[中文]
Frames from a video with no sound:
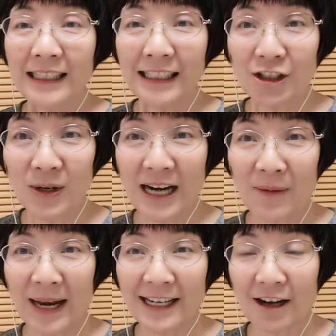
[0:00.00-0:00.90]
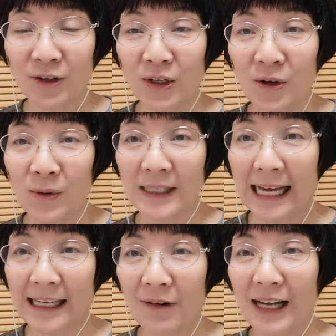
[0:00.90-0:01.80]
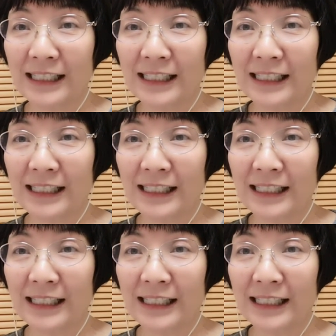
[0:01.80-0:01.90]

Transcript: 你说让我来找你，我打电话